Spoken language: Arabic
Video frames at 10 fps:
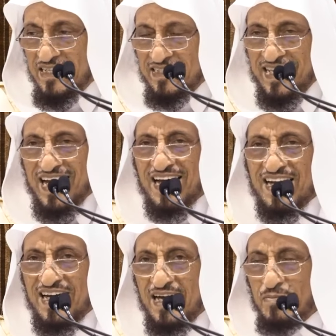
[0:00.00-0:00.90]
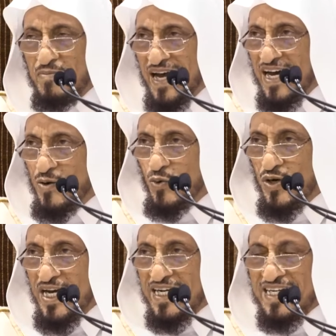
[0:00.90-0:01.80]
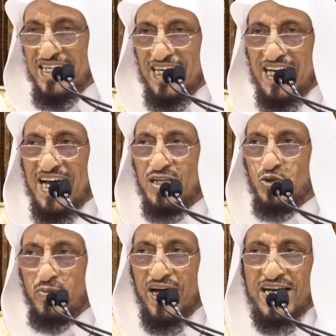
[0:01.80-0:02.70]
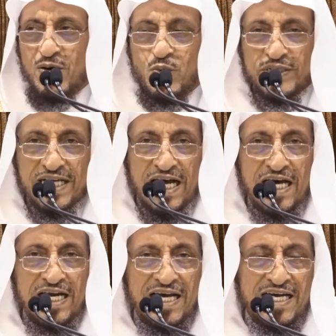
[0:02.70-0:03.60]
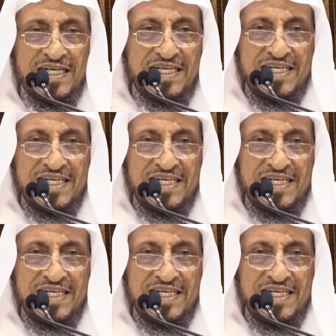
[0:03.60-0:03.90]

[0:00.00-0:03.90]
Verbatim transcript: دخل معه لكن الله سبحانه وتعالى